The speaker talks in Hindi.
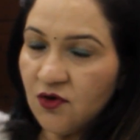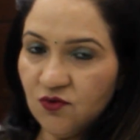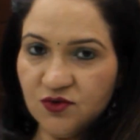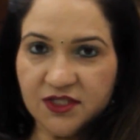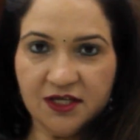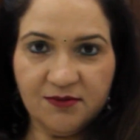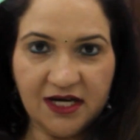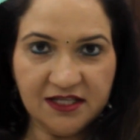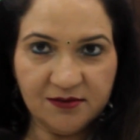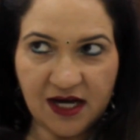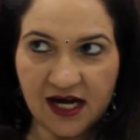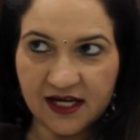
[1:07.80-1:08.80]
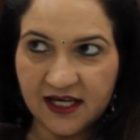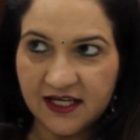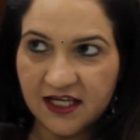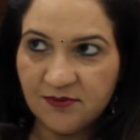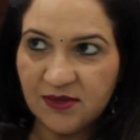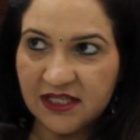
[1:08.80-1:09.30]
उसके बाद हम आगे की
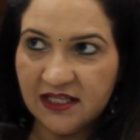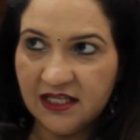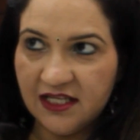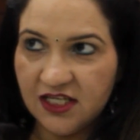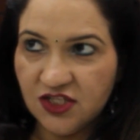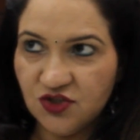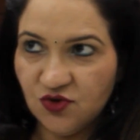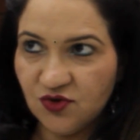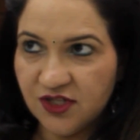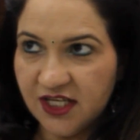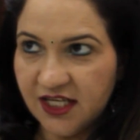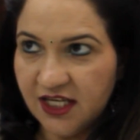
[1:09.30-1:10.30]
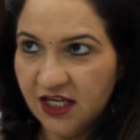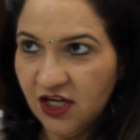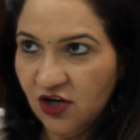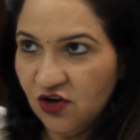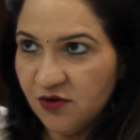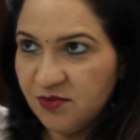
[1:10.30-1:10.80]
एक पतली लेयर छोड़ देंगे
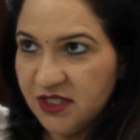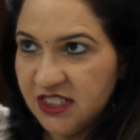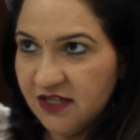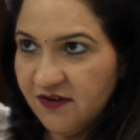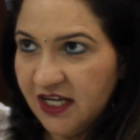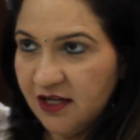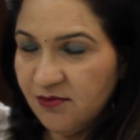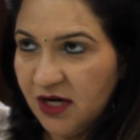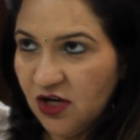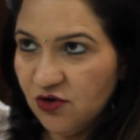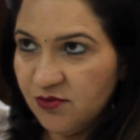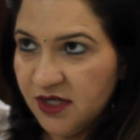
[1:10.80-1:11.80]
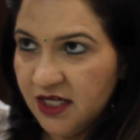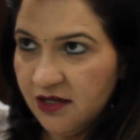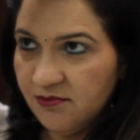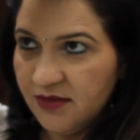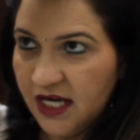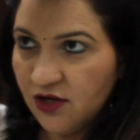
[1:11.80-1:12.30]
और पीछे वाले बालों में
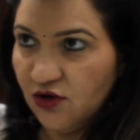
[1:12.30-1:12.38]
हम बैक